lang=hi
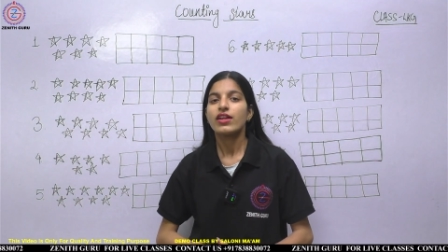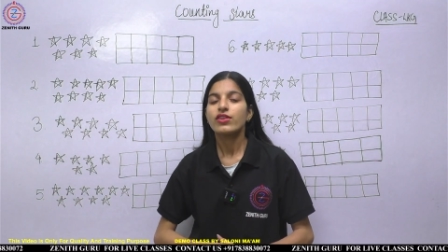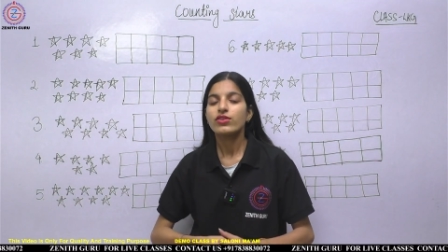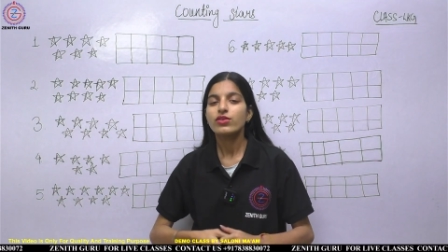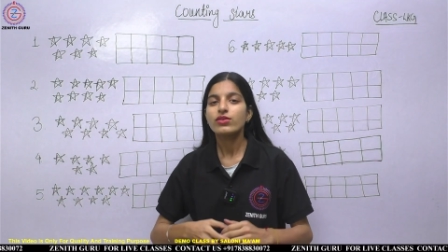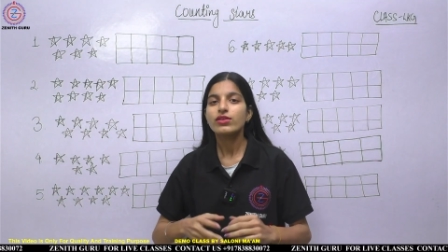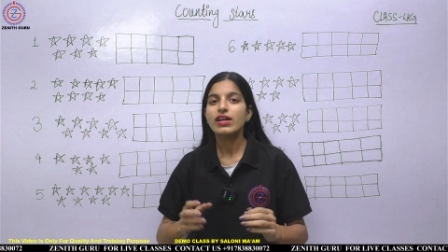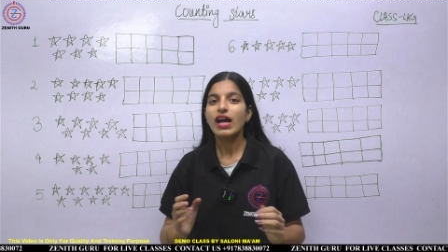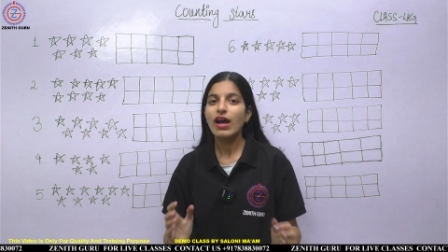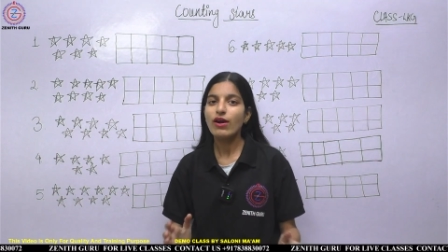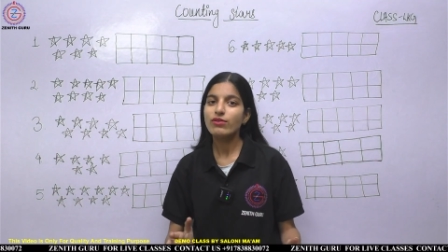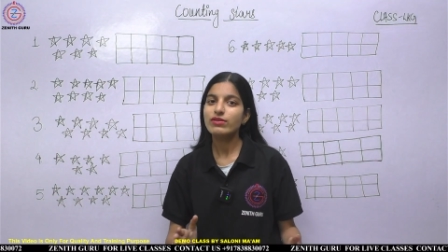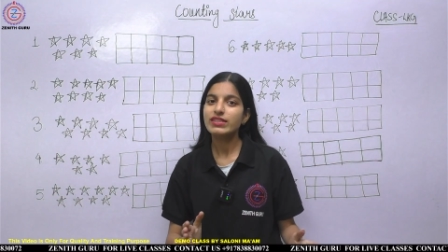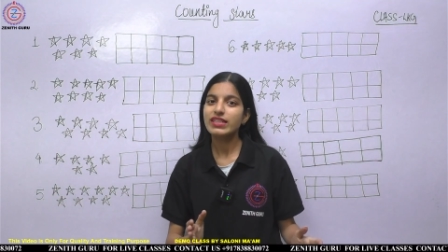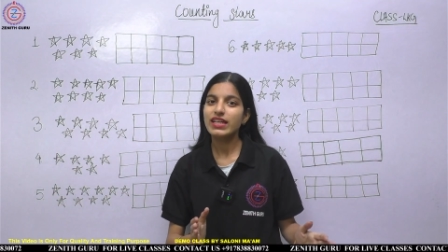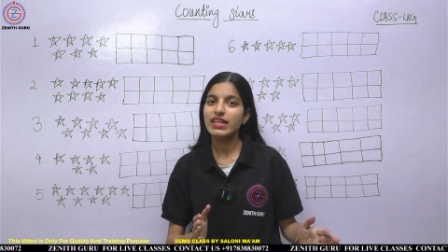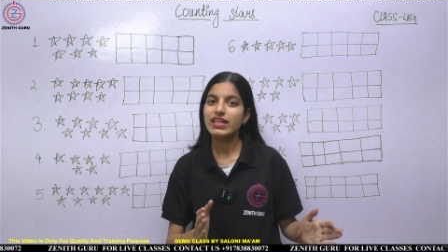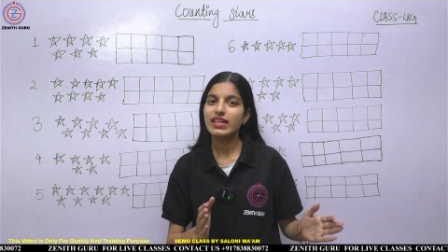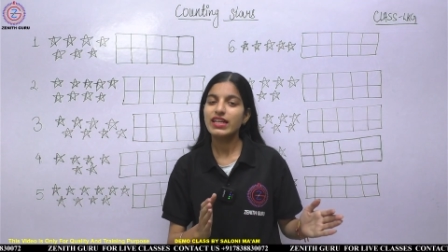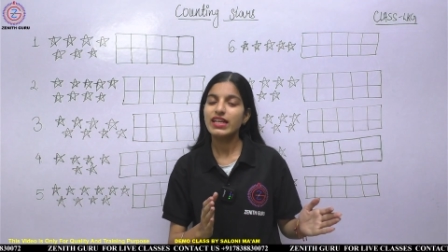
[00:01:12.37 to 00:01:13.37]
तो काउंट
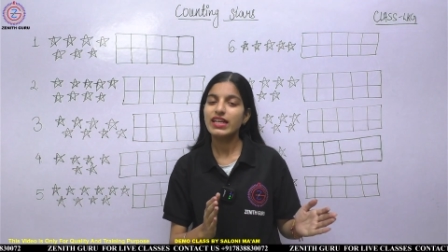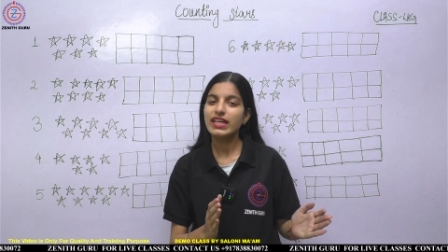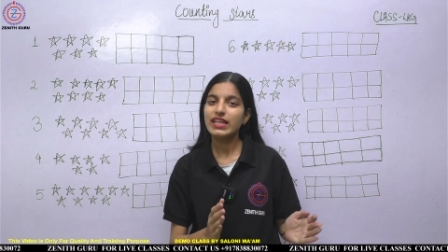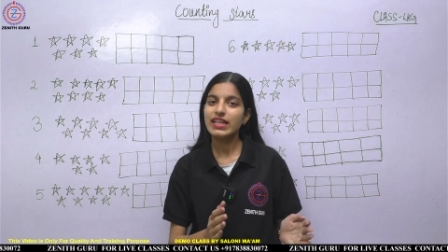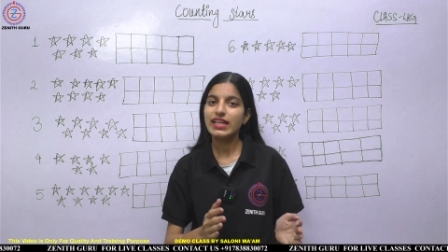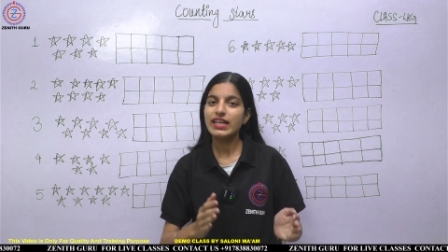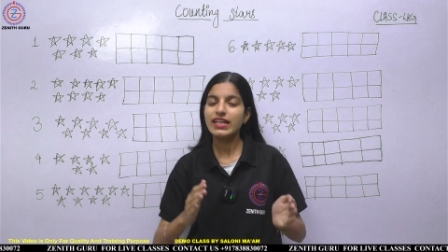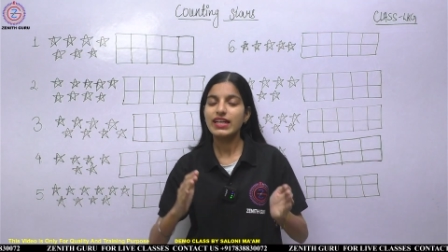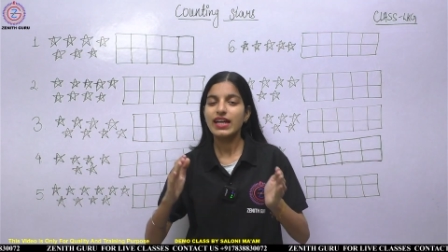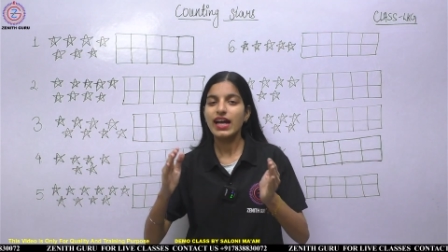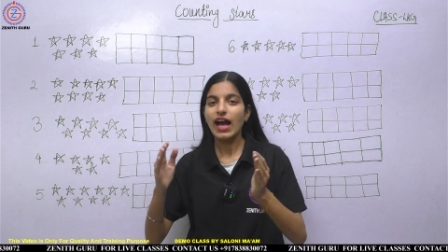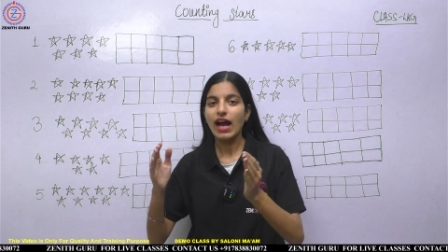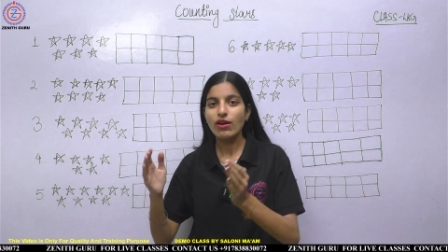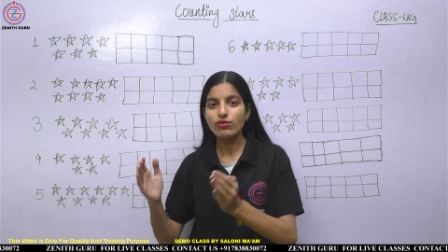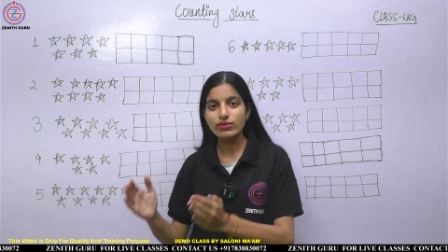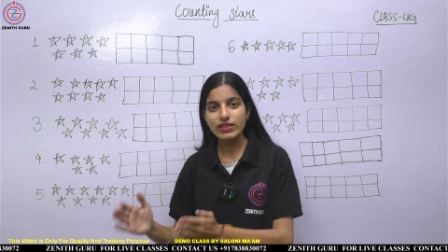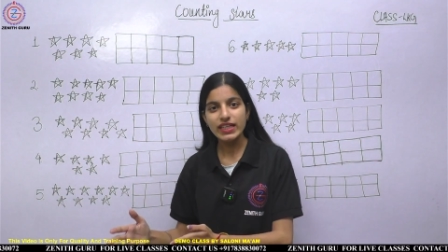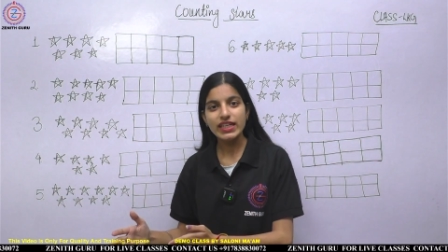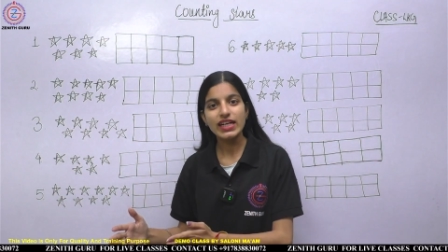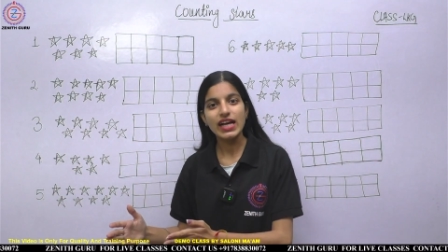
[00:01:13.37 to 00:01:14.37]
करने के लिए
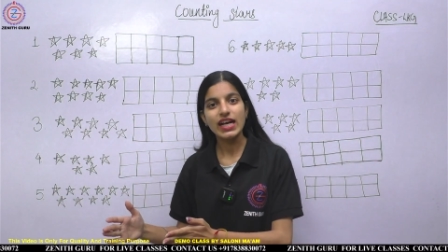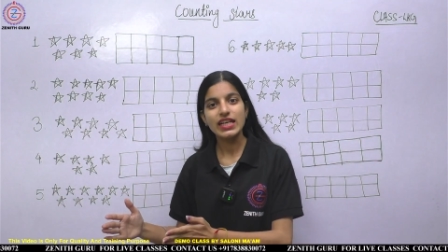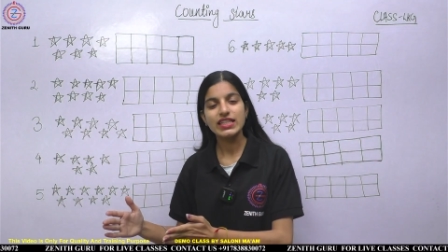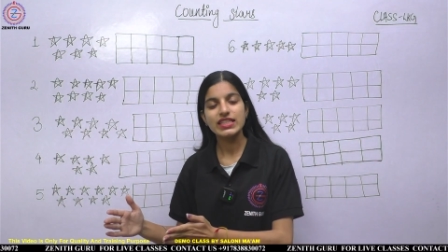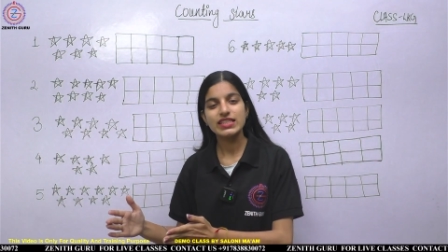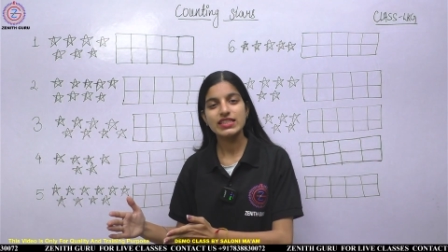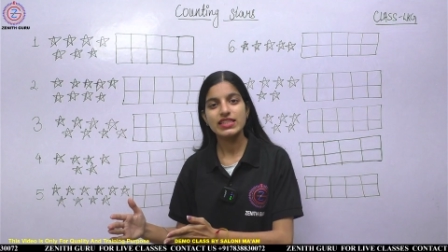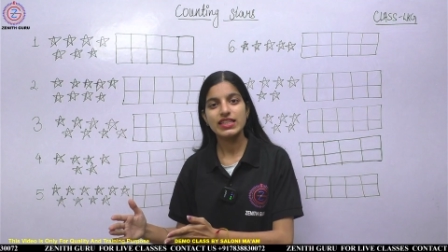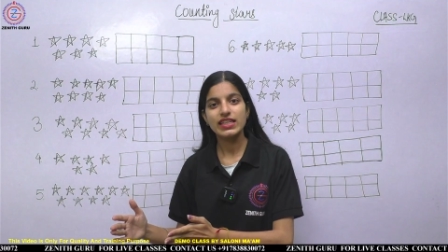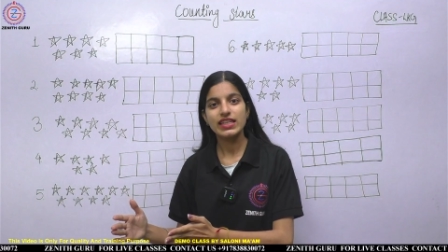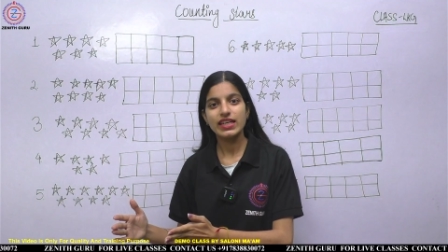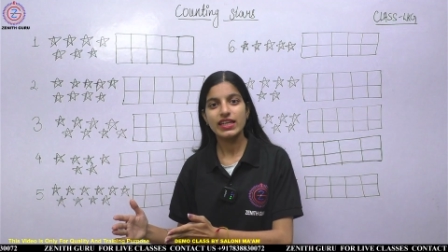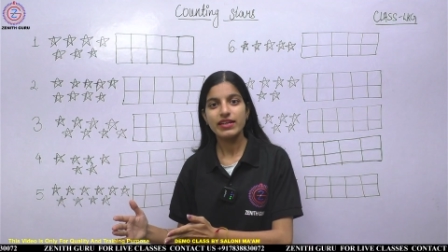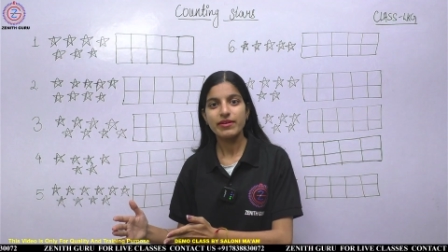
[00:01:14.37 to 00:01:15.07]
काउंटिंग आनी चाहिए